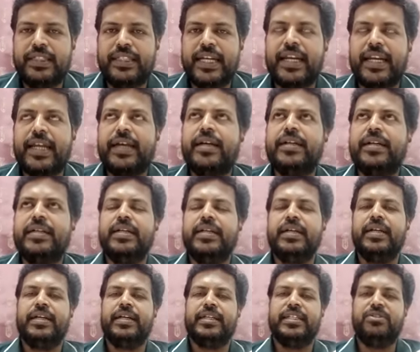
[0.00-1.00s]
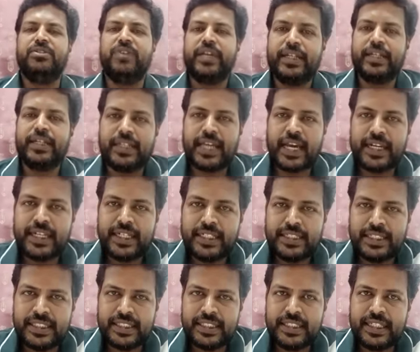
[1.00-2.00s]
ஏன்னா இது வரைக்கும் நான்
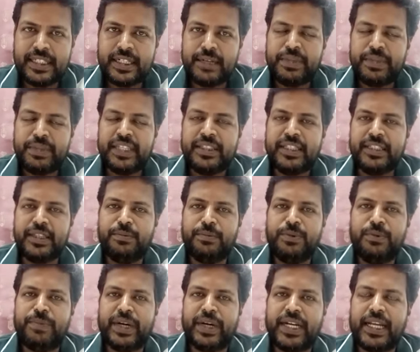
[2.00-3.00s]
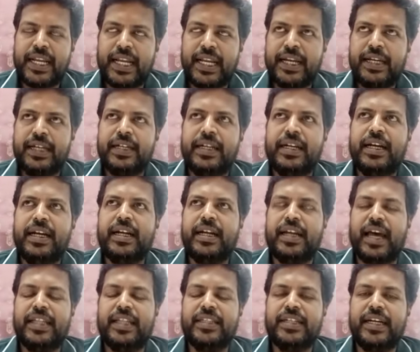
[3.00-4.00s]
நினைச்சிட்டு இருந்தேன் நம்ம எந்த தப்பும் பண்ணல
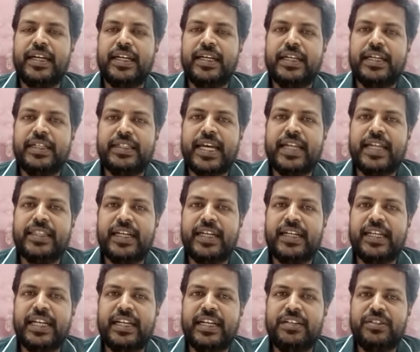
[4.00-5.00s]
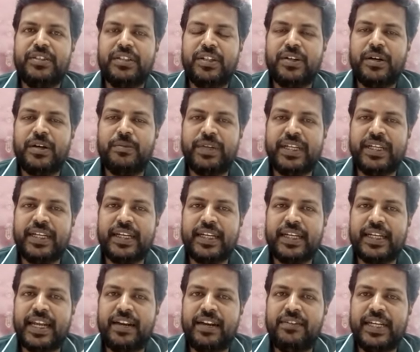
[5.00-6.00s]
அதுக்கான ஏன் தண்டையை அணிவிக்கிறோம் அப்படிங்கிற
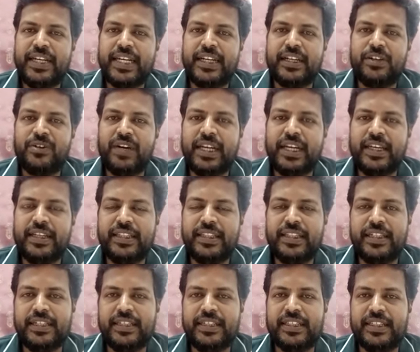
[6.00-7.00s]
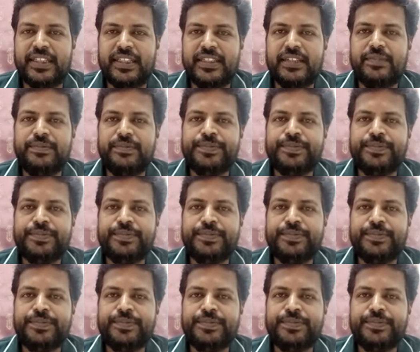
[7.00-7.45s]
கேள்வி எனக்குள்ளே இருந்துகிட்டு இருந்தது